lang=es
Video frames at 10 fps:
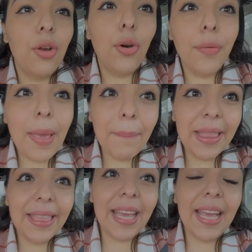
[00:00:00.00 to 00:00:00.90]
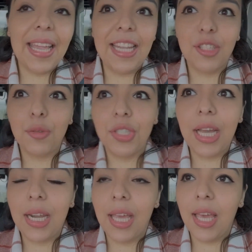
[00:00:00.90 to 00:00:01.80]
Obviamente el
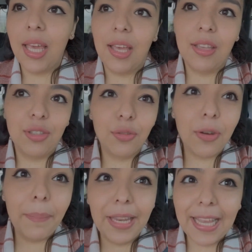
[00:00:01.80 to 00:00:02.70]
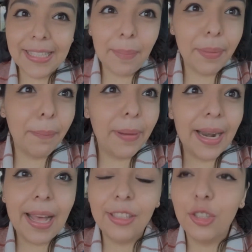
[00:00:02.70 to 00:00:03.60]
escuchar que su familia está
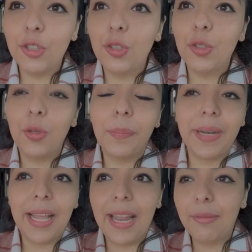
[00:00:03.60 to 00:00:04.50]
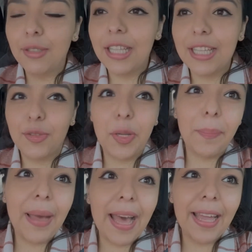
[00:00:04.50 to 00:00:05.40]
preparando todo para la boda de su
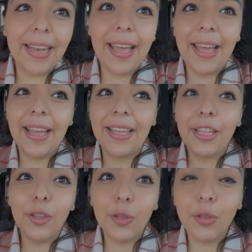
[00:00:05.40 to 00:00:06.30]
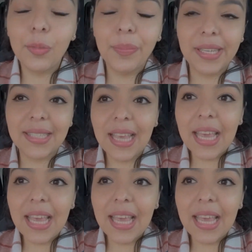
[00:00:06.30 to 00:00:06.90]
hermana y todo, pues